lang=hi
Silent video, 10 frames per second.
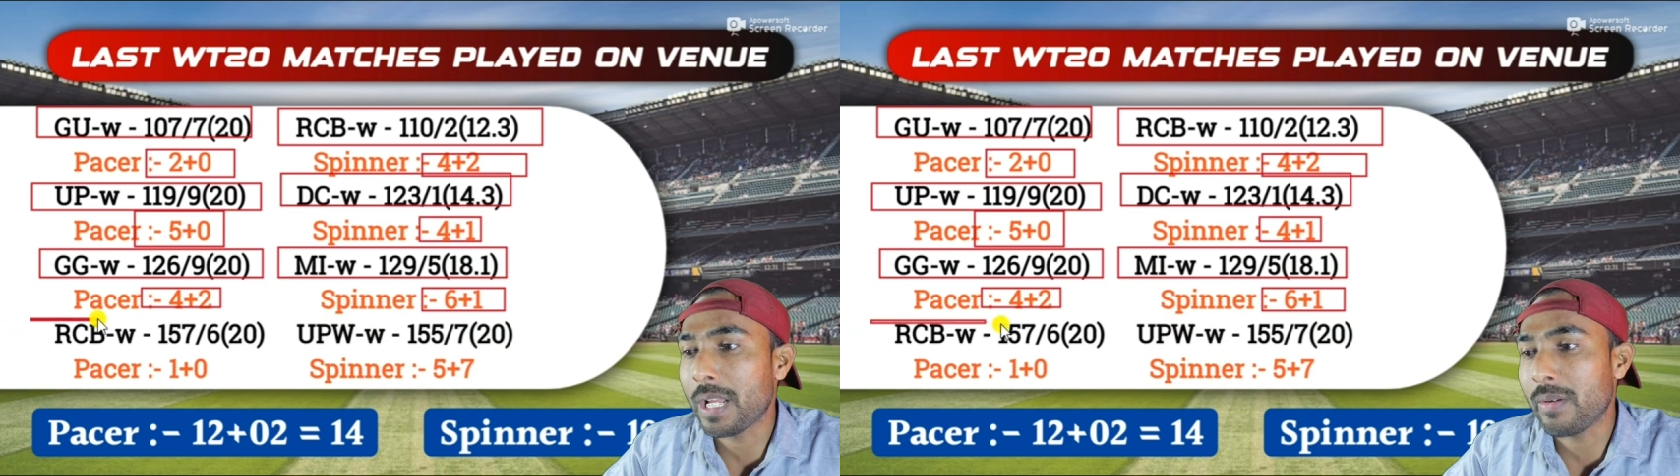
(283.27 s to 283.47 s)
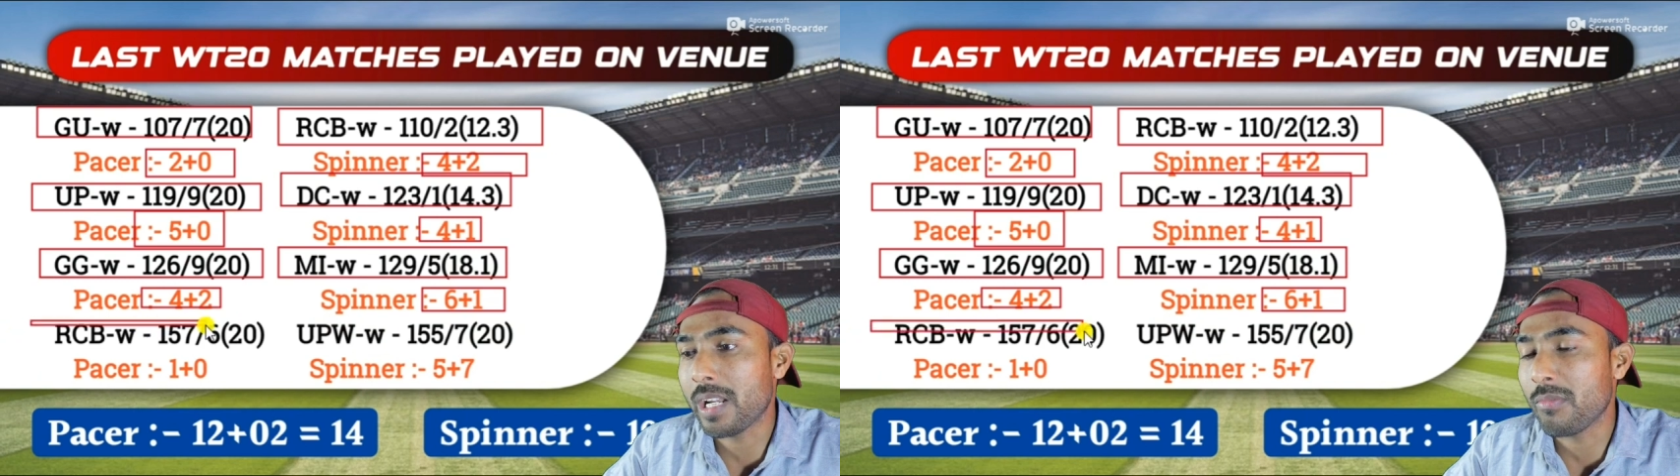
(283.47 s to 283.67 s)

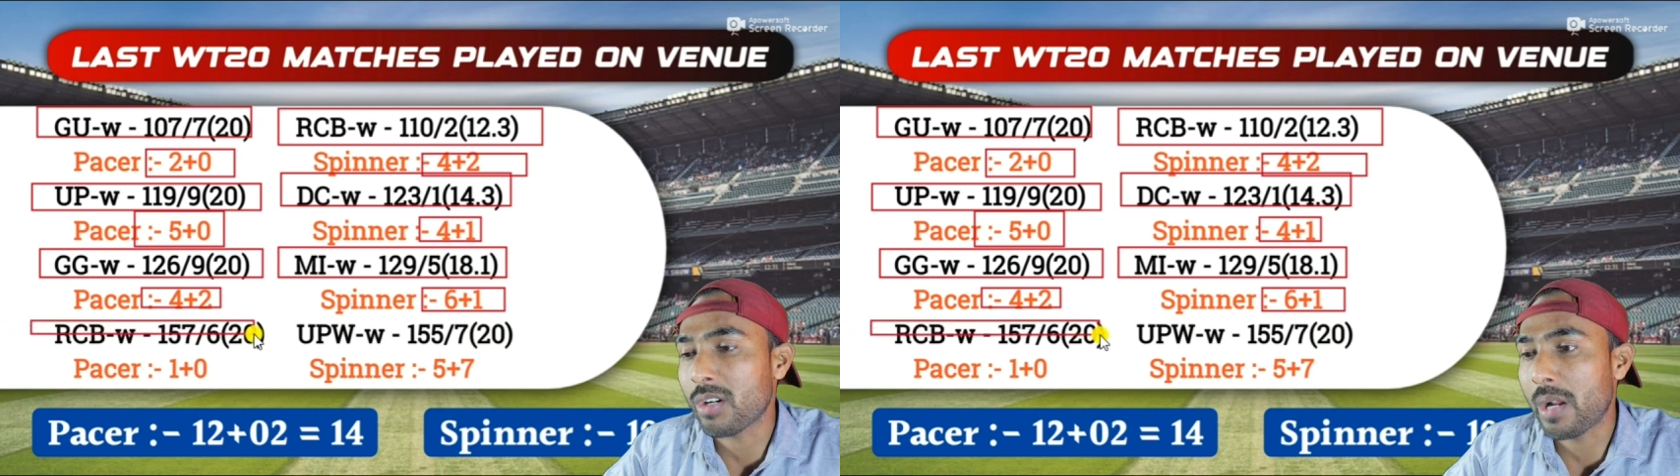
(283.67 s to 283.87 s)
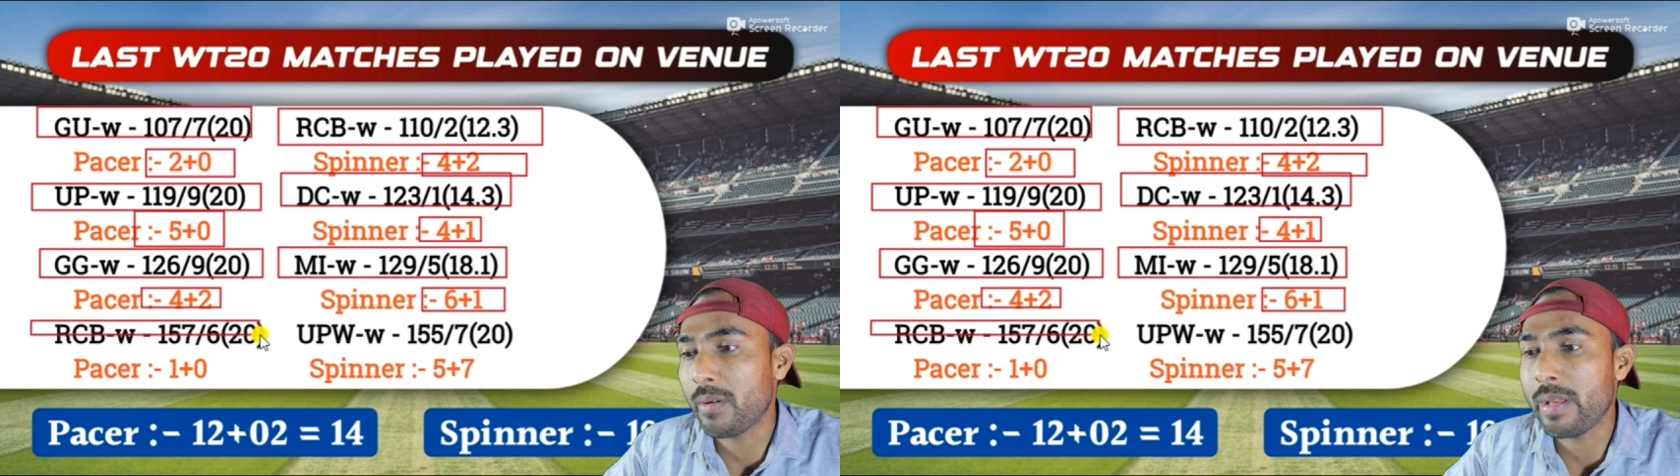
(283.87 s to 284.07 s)
पहले वाले
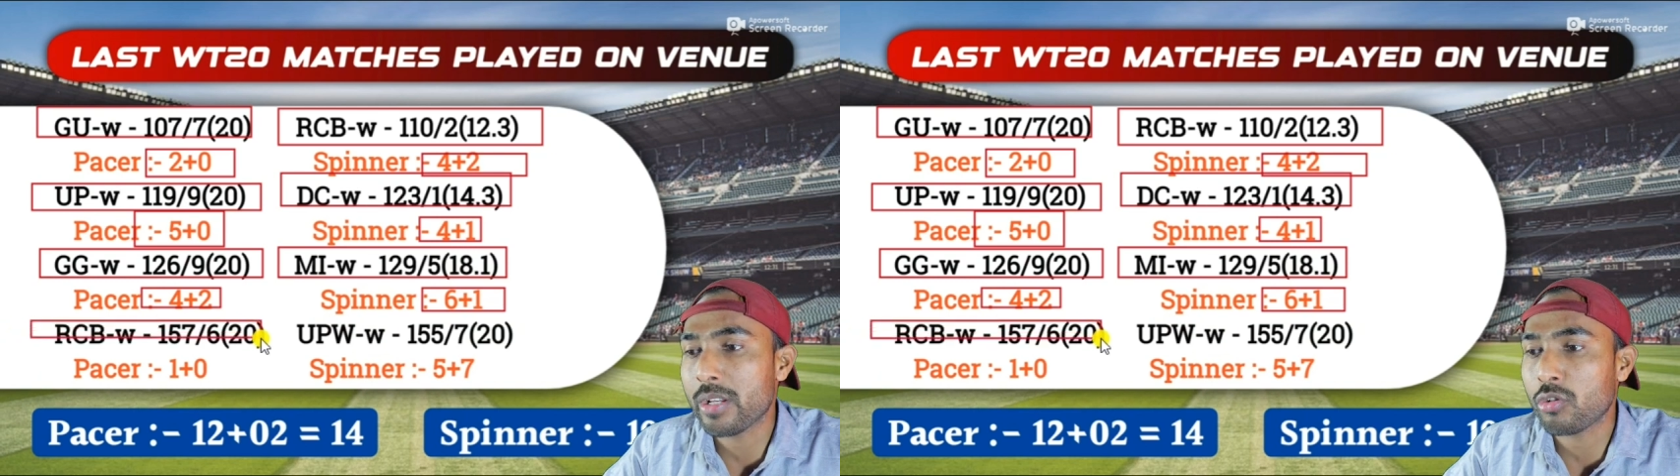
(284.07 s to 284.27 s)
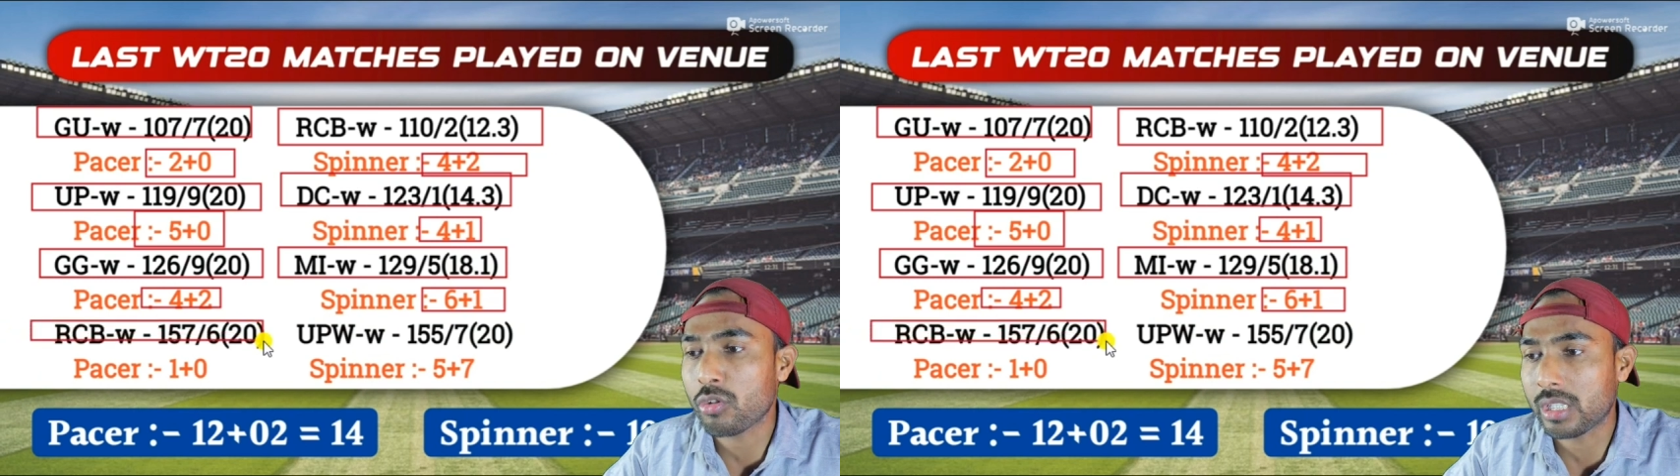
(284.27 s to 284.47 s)
मुकाबले
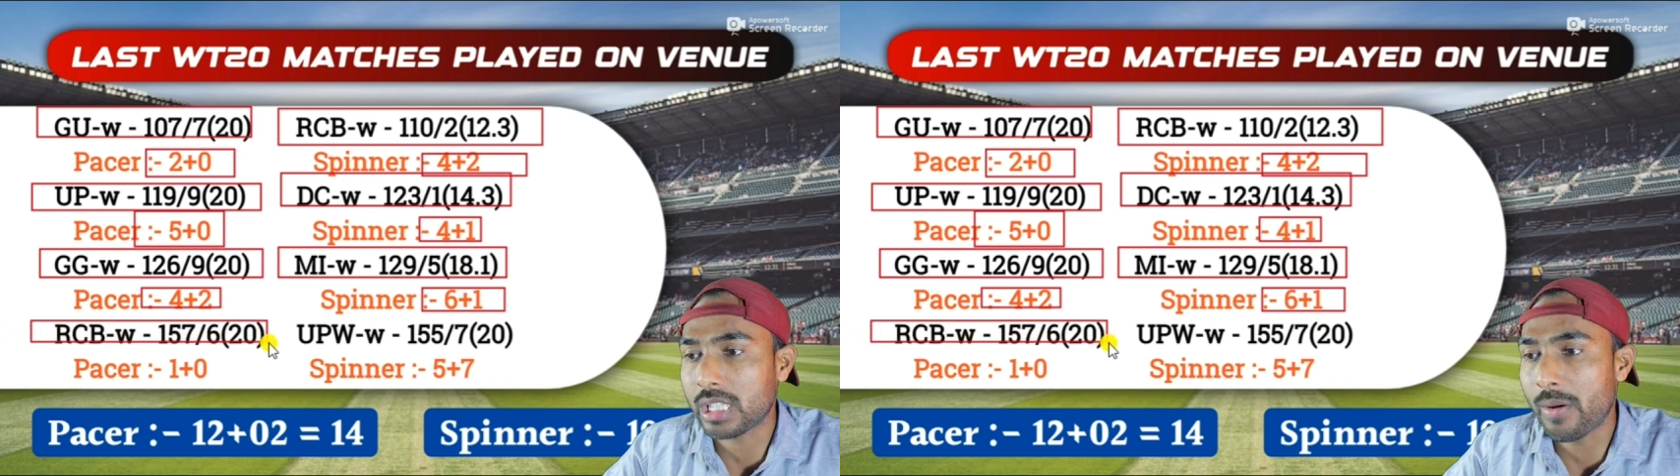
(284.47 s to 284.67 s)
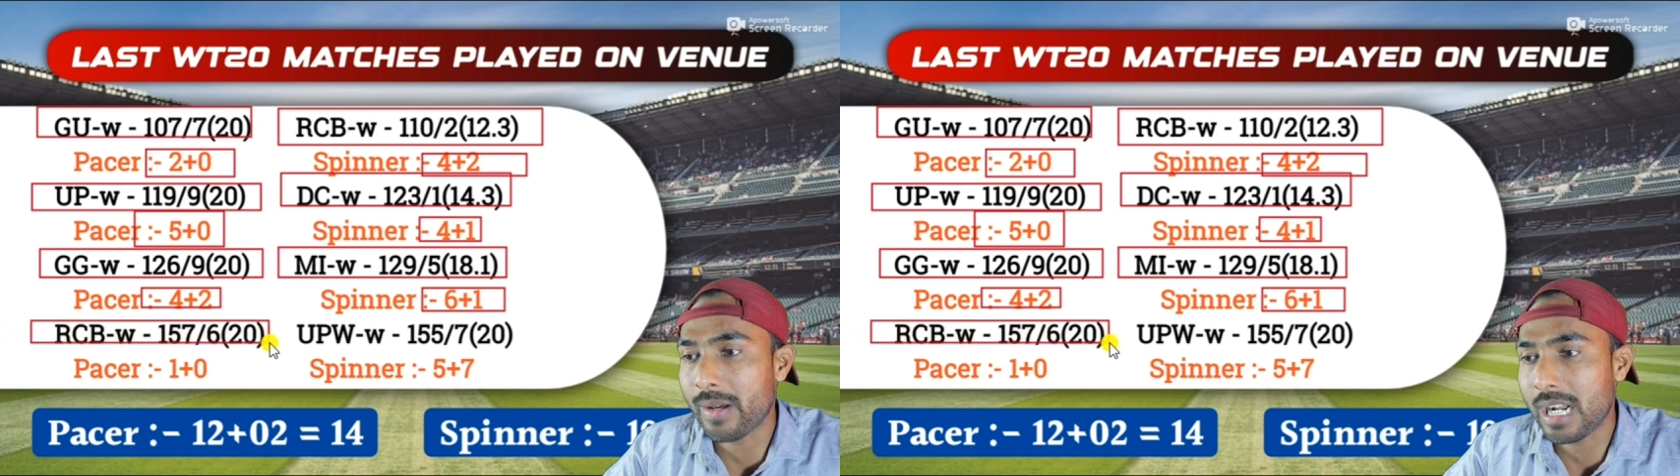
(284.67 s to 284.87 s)
में
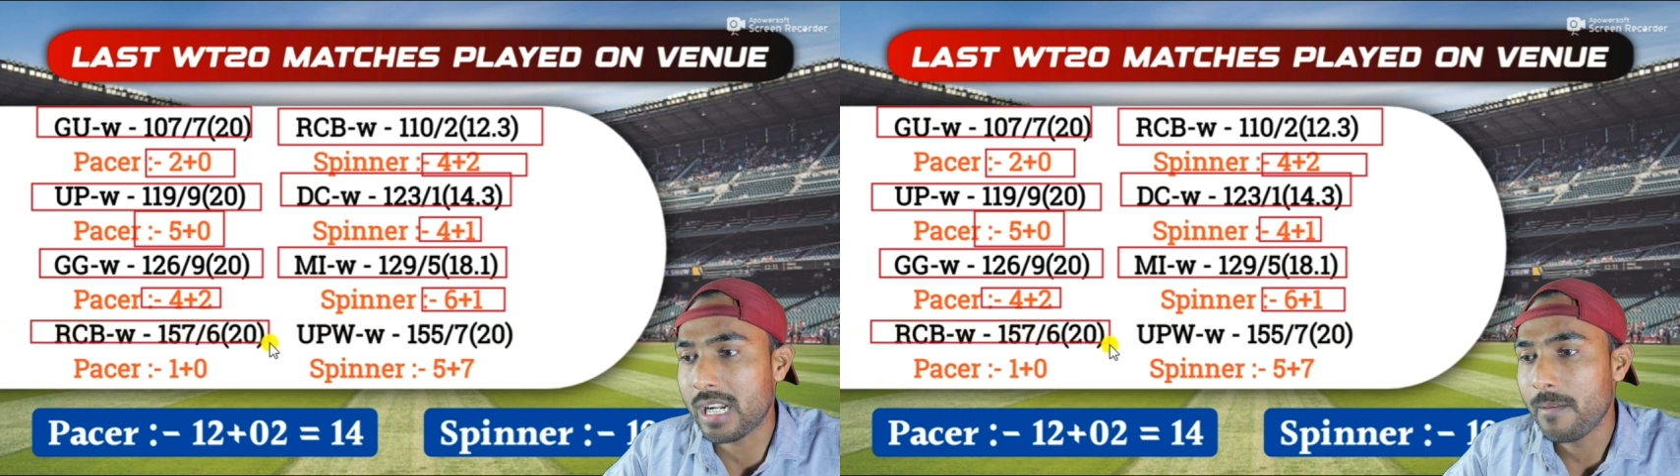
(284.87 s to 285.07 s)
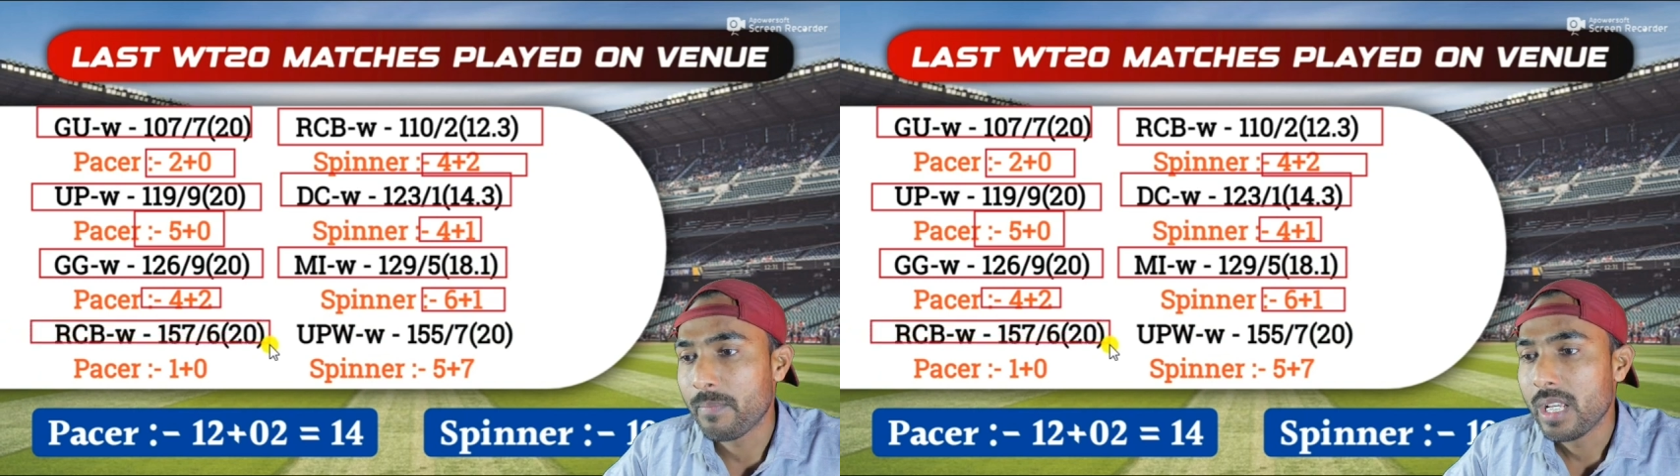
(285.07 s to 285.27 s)
एक
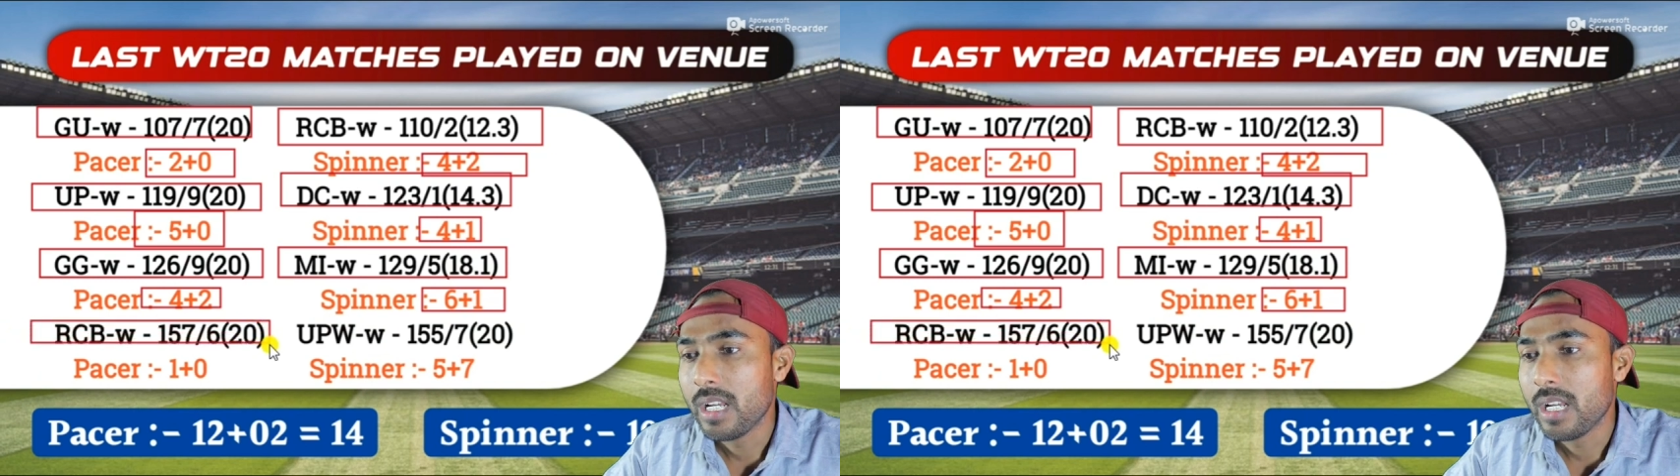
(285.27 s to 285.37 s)
रन